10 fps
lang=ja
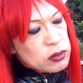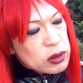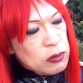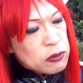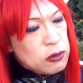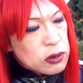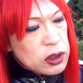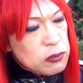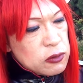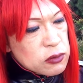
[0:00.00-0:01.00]
でもこれ
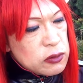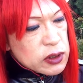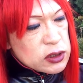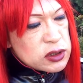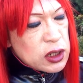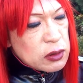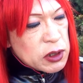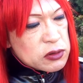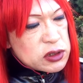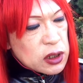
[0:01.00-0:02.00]
でも本当に私には
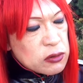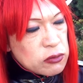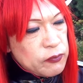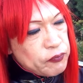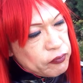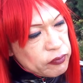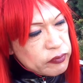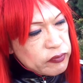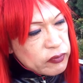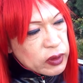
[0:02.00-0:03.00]
甘口だけどうん
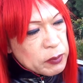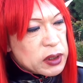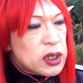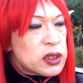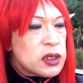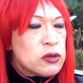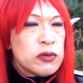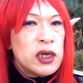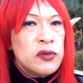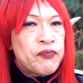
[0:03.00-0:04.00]
やっぱり慣れてない人
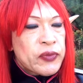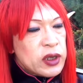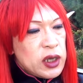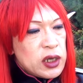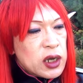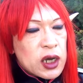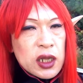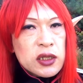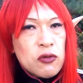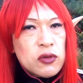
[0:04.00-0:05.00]
にはややか
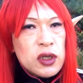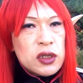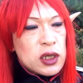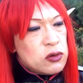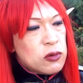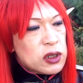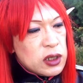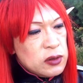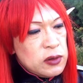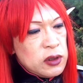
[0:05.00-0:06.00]
らってことになるのかな、